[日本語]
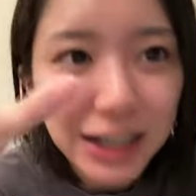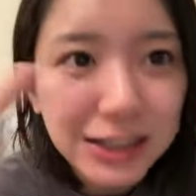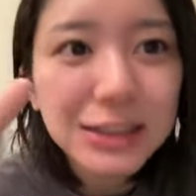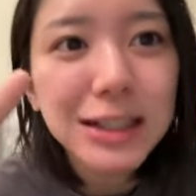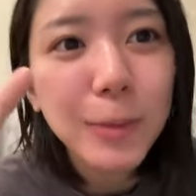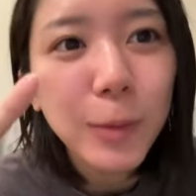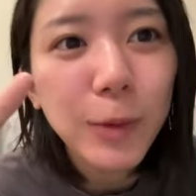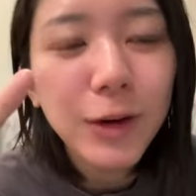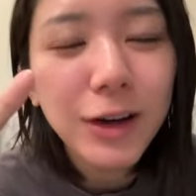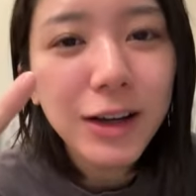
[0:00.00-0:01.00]
現地で
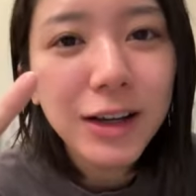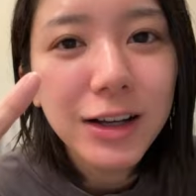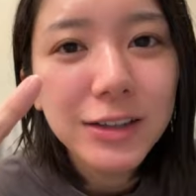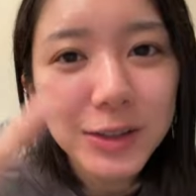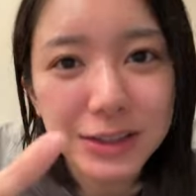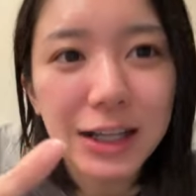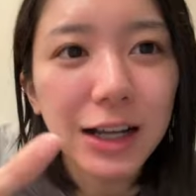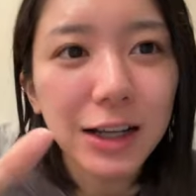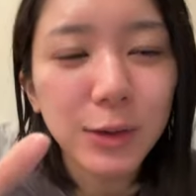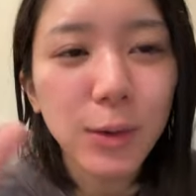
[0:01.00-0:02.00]
も、そし
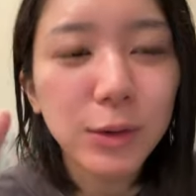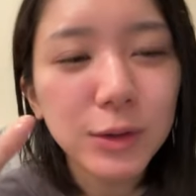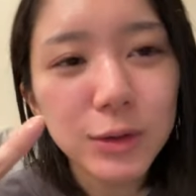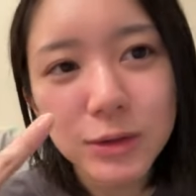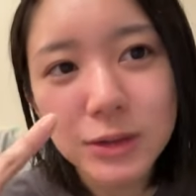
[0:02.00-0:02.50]
て遠く